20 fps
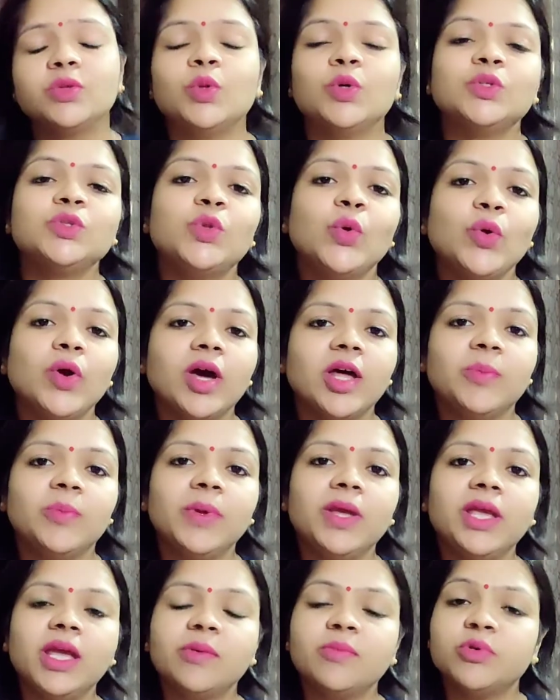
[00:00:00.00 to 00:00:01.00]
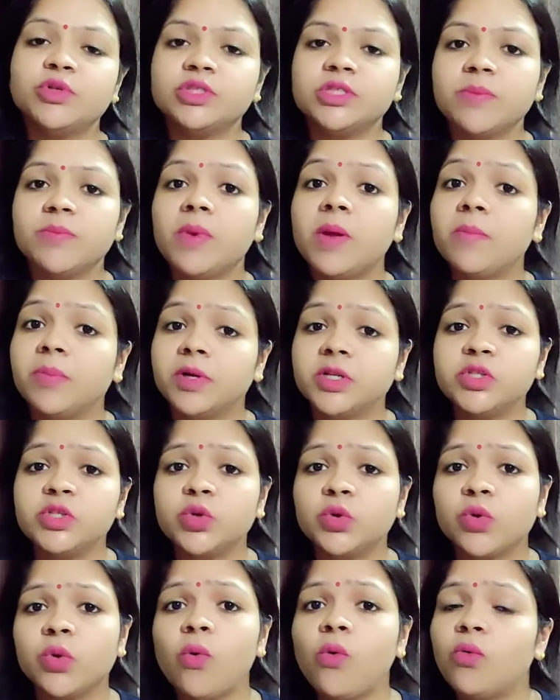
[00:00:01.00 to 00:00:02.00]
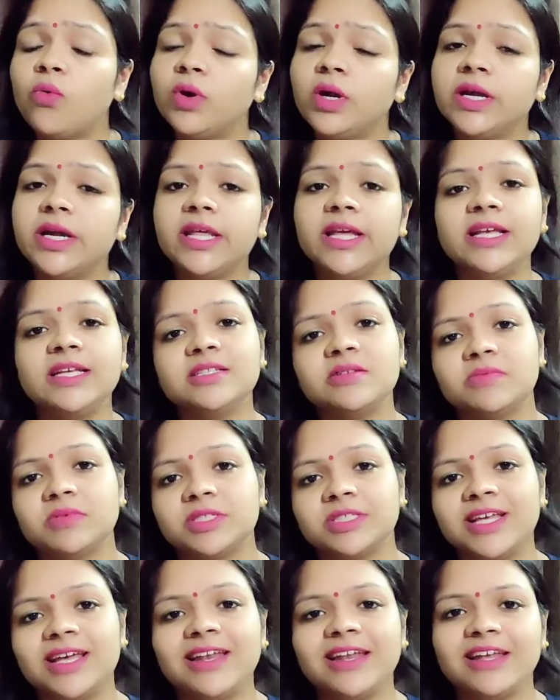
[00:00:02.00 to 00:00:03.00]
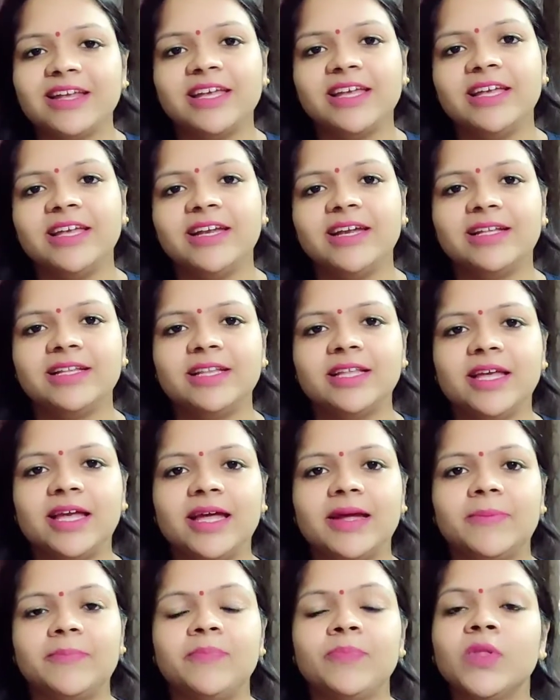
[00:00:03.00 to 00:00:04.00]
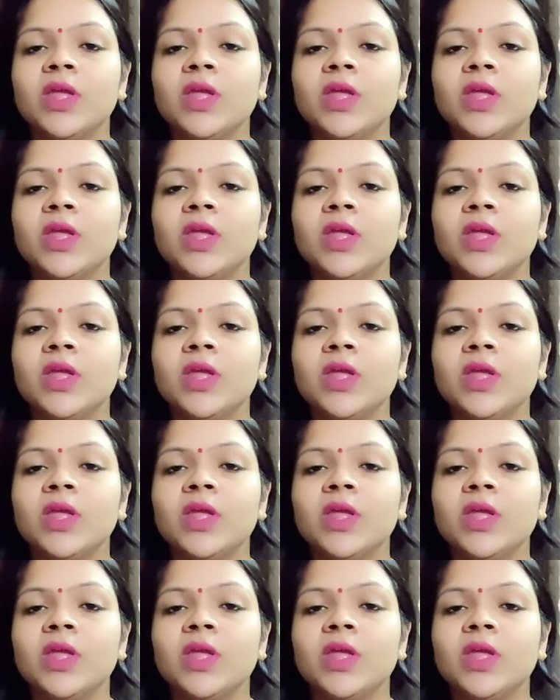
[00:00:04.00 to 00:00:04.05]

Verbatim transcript: दोस्तों गर्मी के मौसम में बच्चों को उल्टी की समस्या लगी ही रहती है